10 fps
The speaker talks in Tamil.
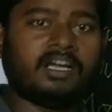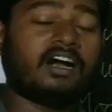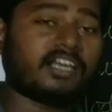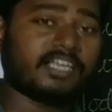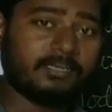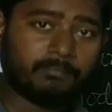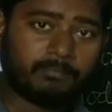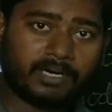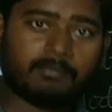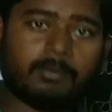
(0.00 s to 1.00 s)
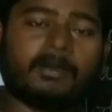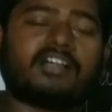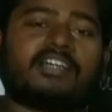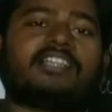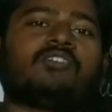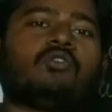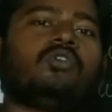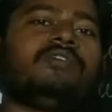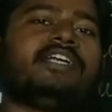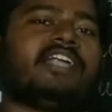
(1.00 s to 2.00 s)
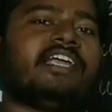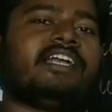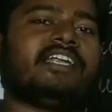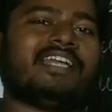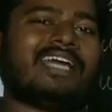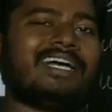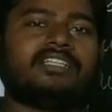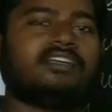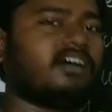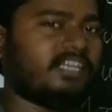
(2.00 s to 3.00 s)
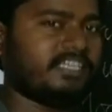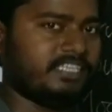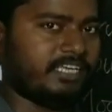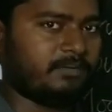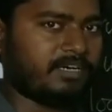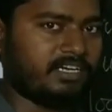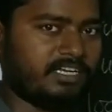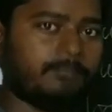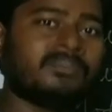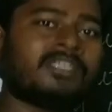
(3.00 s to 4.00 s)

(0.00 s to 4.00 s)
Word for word: ஆனால் இப்போ நம்ம பார்க்குற அந்த கோவிட் நைன்டீன் அதனால இது ஏற்படலை